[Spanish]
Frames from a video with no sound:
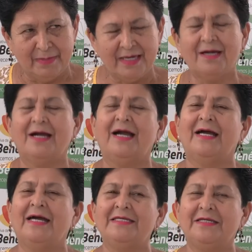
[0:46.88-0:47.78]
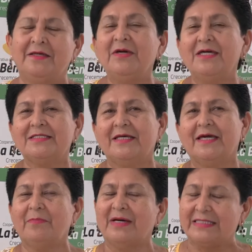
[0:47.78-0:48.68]
Vengan a, inscribirse,
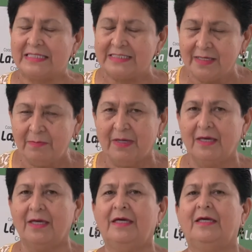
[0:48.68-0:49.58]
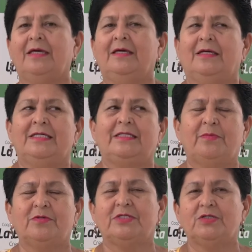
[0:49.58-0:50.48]
que participen en este
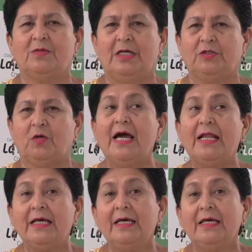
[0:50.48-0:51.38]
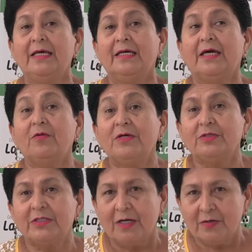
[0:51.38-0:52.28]
proceso electoral, que no es
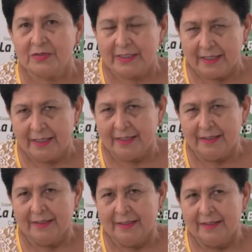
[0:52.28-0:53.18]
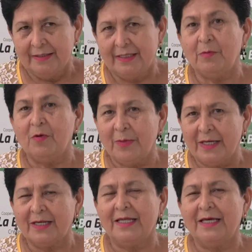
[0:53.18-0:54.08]
otra cosa que
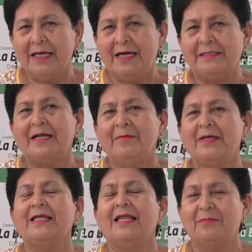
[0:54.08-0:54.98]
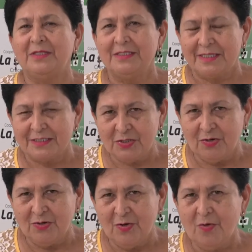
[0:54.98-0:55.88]
devolverle a través de la
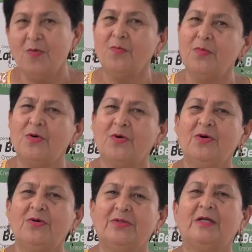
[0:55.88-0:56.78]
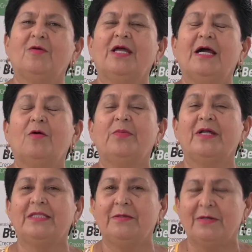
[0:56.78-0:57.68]
administración un poco de lo que la
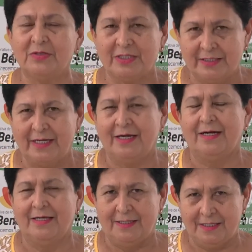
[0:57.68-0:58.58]
cooperativa nos entrega cada